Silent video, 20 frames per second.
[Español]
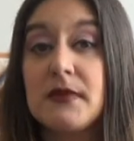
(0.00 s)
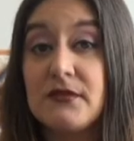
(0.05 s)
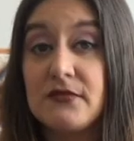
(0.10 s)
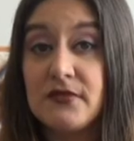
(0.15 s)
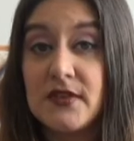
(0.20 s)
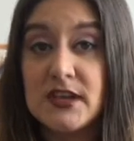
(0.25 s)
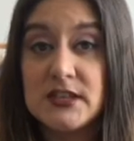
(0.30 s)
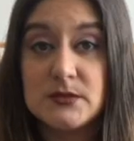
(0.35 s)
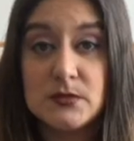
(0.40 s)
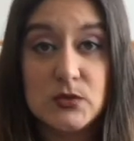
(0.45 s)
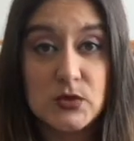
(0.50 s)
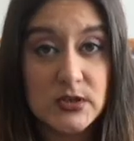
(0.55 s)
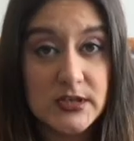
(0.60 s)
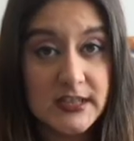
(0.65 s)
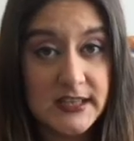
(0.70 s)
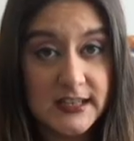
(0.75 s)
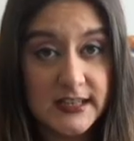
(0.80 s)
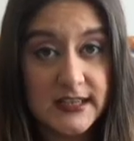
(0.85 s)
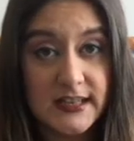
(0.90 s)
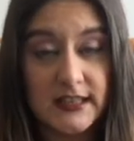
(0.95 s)
mi Facebook,
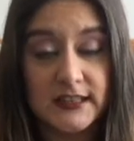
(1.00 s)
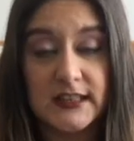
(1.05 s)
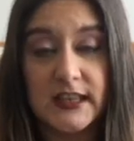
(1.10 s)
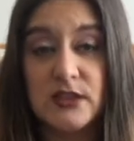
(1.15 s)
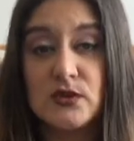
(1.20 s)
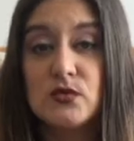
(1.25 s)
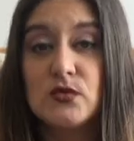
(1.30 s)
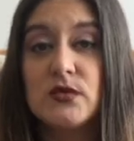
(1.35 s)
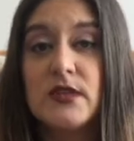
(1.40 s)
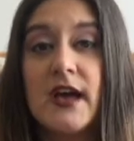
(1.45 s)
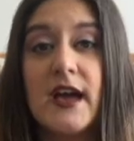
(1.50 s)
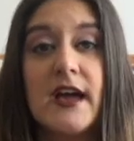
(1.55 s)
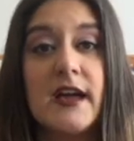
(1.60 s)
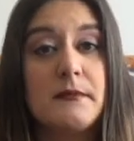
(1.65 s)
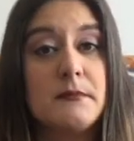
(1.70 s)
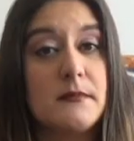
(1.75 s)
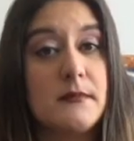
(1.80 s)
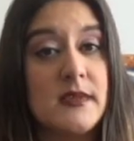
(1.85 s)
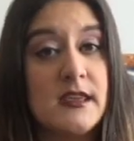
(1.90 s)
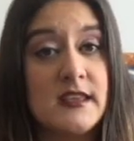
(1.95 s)
te ayuda
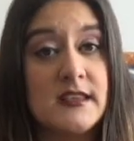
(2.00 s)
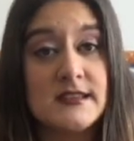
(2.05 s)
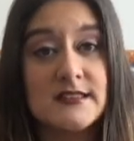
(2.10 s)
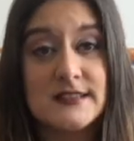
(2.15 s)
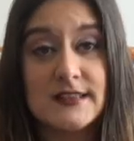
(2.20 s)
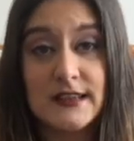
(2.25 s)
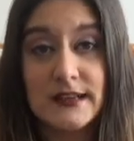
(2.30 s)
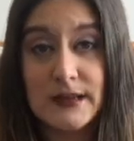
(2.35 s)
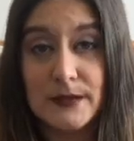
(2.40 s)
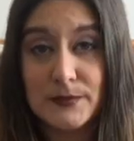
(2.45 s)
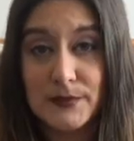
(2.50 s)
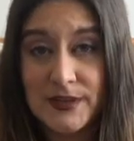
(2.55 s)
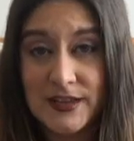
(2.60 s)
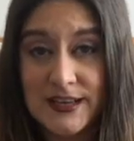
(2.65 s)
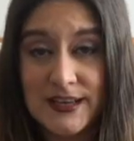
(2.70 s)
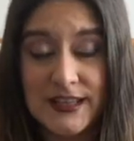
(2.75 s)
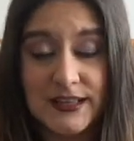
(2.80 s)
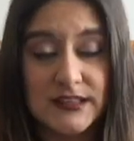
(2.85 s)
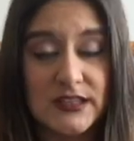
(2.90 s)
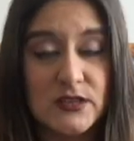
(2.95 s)
mi Instagram,
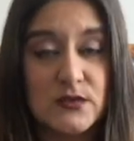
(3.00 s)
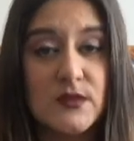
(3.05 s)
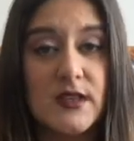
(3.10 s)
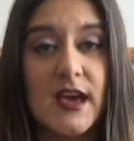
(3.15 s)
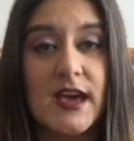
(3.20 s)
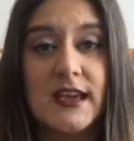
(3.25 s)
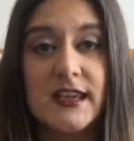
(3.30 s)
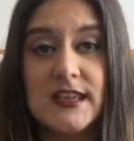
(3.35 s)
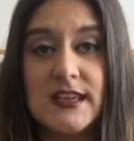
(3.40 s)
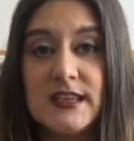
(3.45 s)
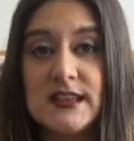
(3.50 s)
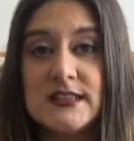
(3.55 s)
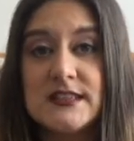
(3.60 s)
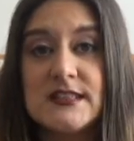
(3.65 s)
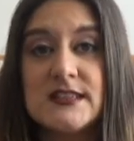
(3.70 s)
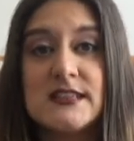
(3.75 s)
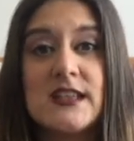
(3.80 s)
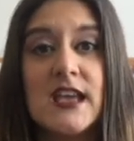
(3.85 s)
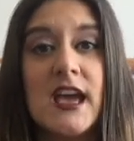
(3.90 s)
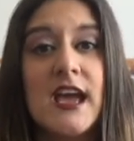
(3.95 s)
te ayuda
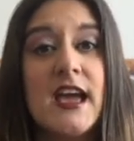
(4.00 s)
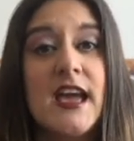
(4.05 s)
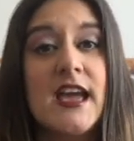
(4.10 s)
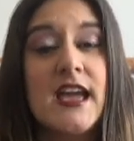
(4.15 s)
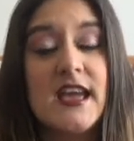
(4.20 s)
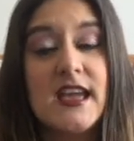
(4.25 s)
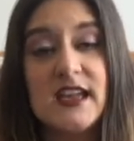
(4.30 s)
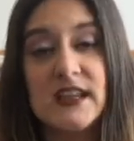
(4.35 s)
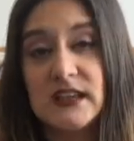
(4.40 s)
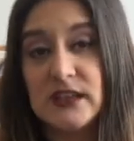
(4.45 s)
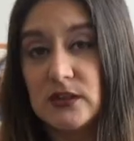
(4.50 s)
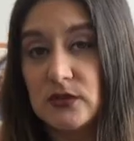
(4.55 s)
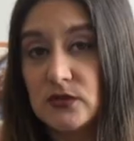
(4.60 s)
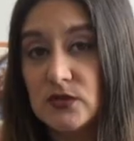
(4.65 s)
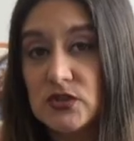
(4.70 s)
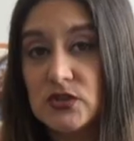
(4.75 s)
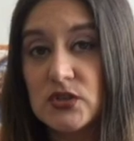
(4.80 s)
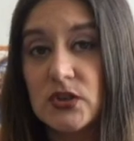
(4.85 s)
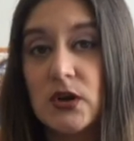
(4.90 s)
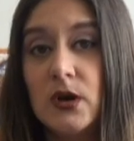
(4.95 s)
inst, e
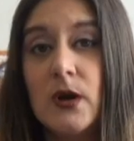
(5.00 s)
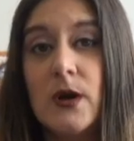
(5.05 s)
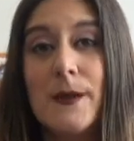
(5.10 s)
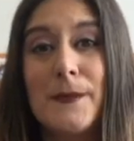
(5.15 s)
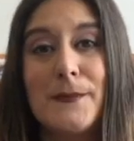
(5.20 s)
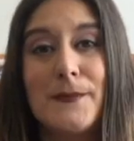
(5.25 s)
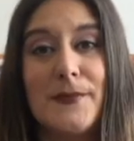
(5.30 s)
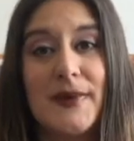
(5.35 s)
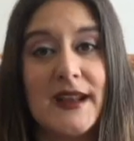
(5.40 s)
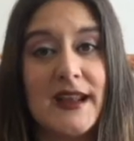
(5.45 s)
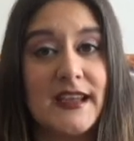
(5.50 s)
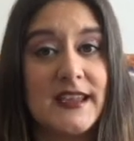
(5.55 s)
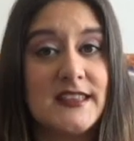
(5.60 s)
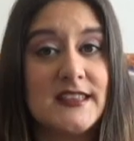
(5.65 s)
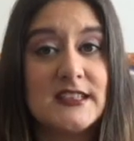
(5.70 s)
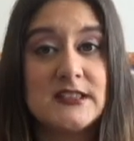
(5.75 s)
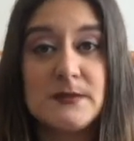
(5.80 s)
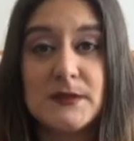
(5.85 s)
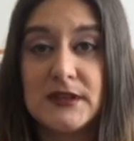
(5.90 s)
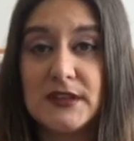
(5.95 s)
incluso para
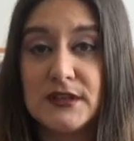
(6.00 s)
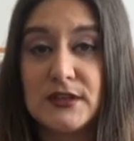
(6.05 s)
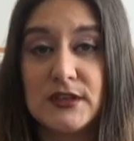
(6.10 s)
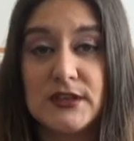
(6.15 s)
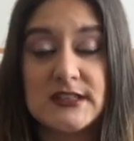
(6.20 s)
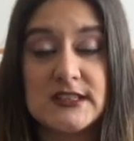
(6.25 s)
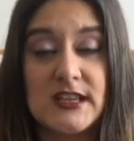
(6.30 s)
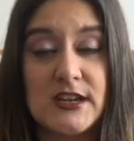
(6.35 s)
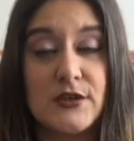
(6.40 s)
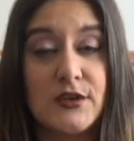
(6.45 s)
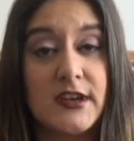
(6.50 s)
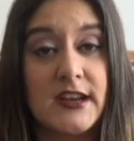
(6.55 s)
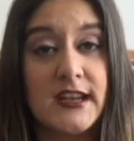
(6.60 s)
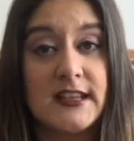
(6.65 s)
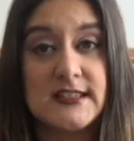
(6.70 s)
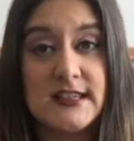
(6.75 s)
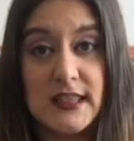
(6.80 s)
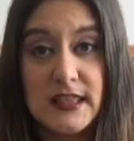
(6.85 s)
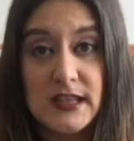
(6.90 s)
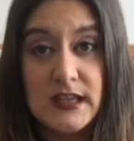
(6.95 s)
aquellas peticiones que no
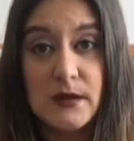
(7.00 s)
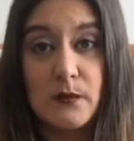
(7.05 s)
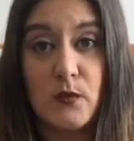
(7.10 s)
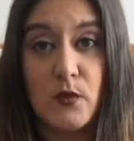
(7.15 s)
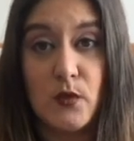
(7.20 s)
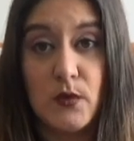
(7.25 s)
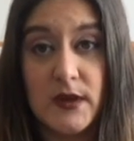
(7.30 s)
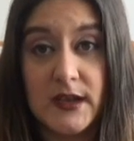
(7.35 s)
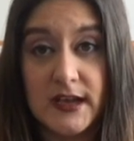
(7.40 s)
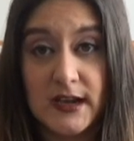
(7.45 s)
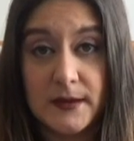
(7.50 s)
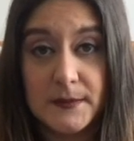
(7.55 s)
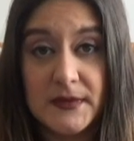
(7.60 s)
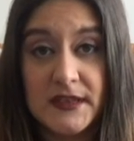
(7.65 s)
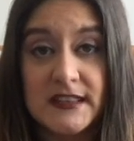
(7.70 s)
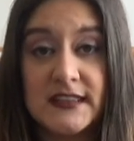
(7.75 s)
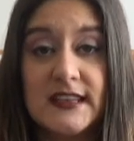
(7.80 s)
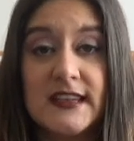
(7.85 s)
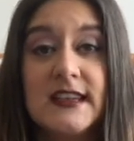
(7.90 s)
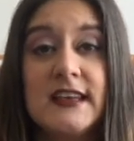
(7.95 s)
queráis hacer
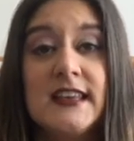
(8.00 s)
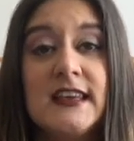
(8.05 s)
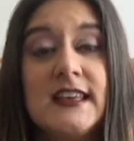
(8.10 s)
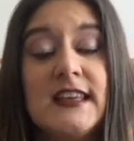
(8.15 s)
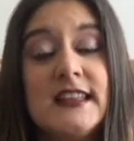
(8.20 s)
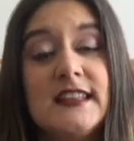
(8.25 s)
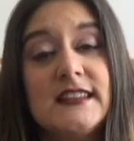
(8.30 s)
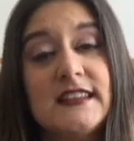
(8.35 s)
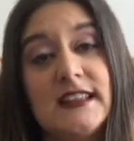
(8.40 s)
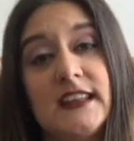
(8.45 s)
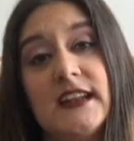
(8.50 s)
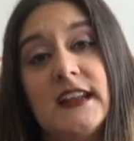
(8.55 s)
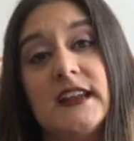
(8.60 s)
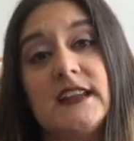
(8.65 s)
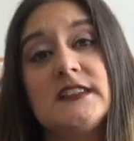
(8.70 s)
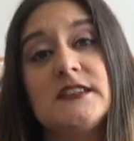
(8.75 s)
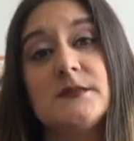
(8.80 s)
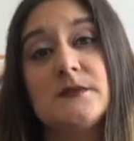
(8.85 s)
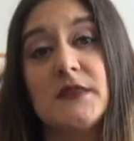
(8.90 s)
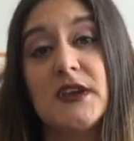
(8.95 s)
públicamente,
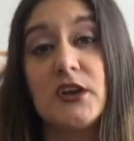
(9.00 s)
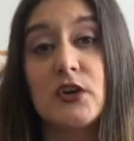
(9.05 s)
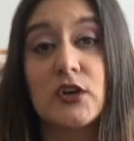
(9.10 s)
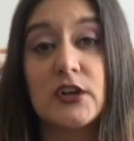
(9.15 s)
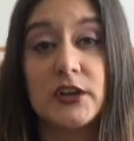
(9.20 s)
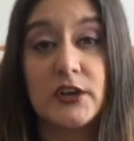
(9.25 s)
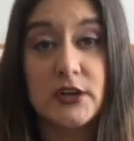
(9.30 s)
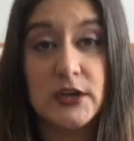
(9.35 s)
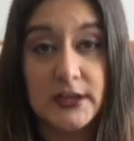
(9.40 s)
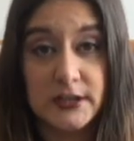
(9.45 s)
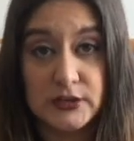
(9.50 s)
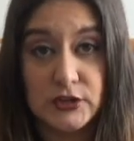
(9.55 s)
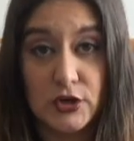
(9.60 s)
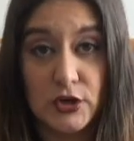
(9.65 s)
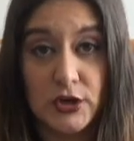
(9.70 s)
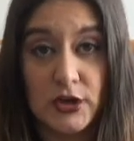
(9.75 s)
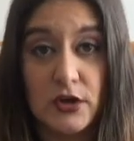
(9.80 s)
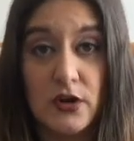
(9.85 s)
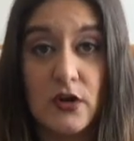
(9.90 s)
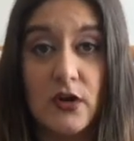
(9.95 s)
tenéis mi correo
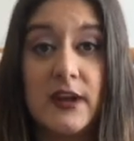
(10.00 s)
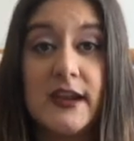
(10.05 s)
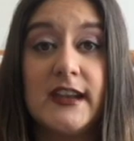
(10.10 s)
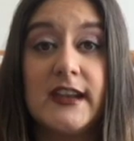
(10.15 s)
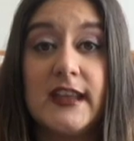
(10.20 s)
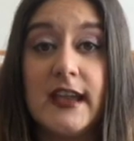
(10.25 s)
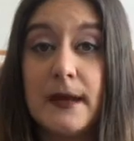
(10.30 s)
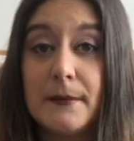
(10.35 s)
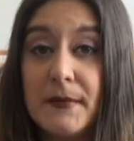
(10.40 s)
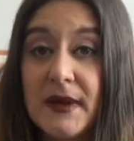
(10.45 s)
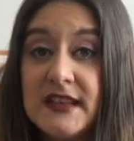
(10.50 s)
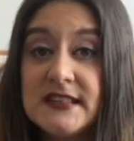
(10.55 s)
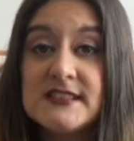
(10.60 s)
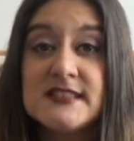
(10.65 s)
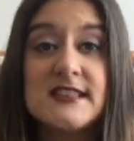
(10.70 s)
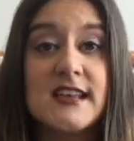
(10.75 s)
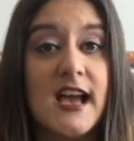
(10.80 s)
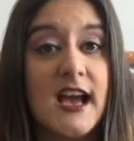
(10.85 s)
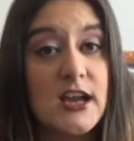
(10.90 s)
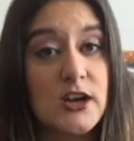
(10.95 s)
electrónico,
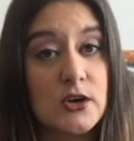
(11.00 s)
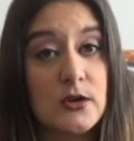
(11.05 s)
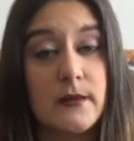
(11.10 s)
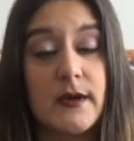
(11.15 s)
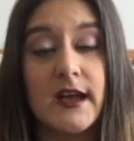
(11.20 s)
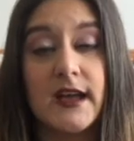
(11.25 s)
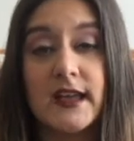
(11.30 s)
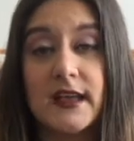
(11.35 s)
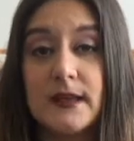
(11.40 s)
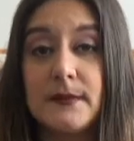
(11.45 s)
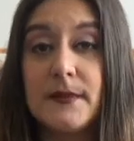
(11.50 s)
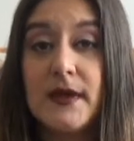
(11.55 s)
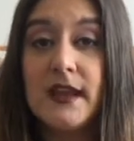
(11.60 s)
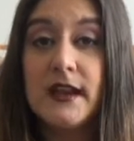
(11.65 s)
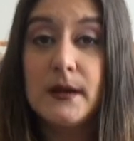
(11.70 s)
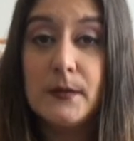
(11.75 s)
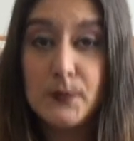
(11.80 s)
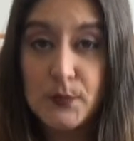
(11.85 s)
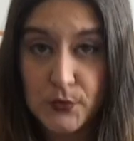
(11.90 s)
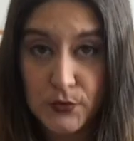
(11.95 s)

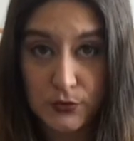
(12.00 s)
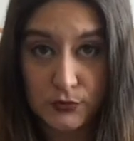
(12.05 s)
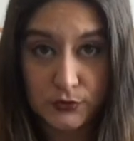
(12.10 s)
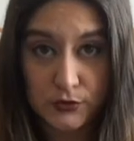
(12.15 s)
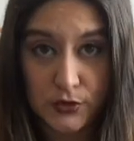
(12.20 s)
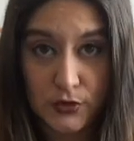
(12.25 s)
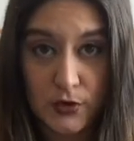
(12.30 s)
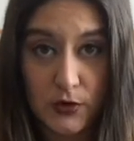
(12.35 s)
iriamatch.gmail.com.